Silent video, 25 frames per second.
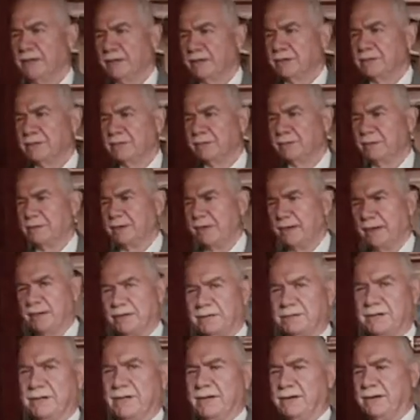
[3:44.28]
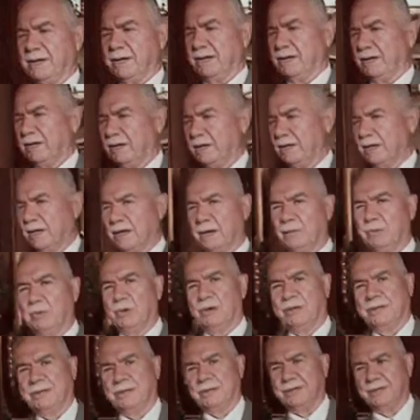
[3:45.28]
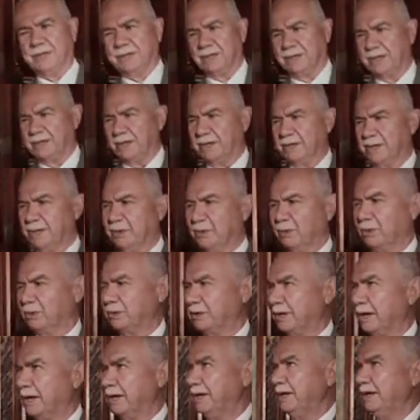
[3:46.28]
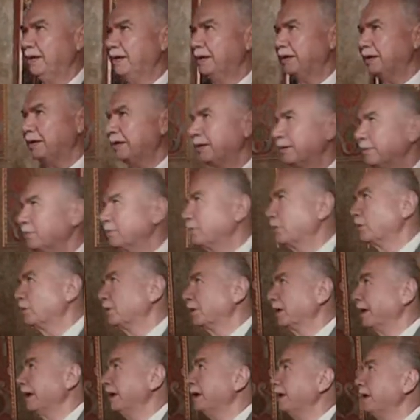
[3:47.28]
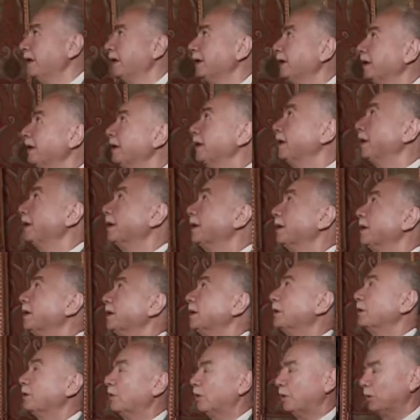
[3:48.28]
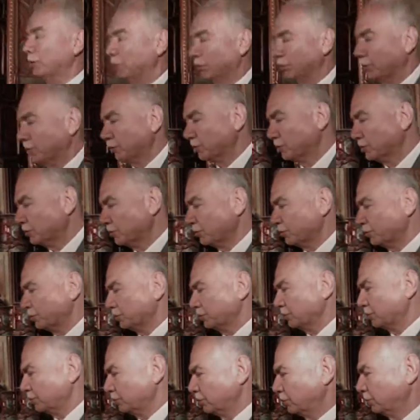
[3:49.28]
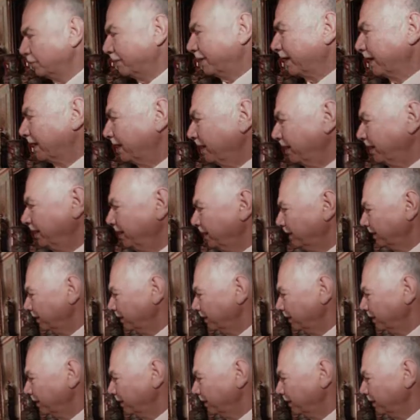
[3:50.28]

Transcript: Şimdi elçilerin kabul edildiği oda burada 19 numaralı